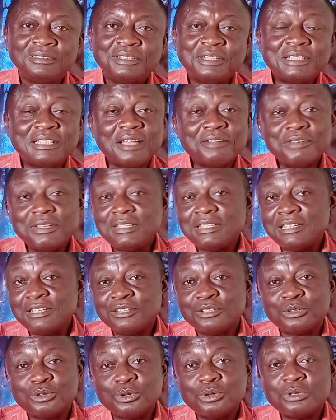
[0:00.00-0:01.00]
Il t'avait dit
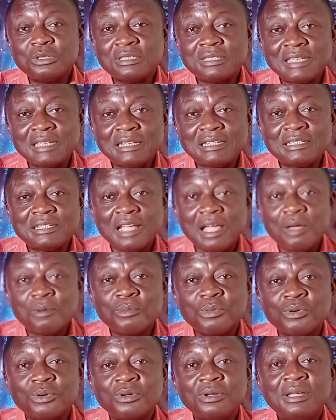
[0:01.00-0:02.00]
que cette
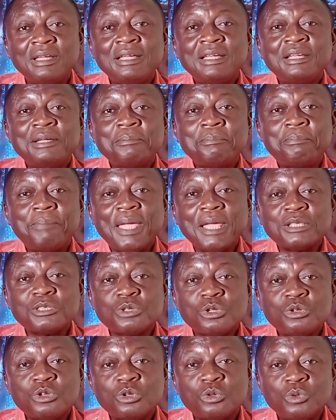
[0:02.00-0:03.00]
chambre,
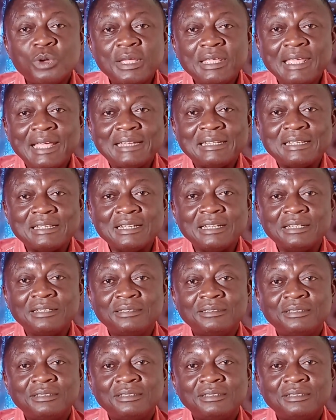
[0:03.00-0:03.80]
personne ne doit y entrer.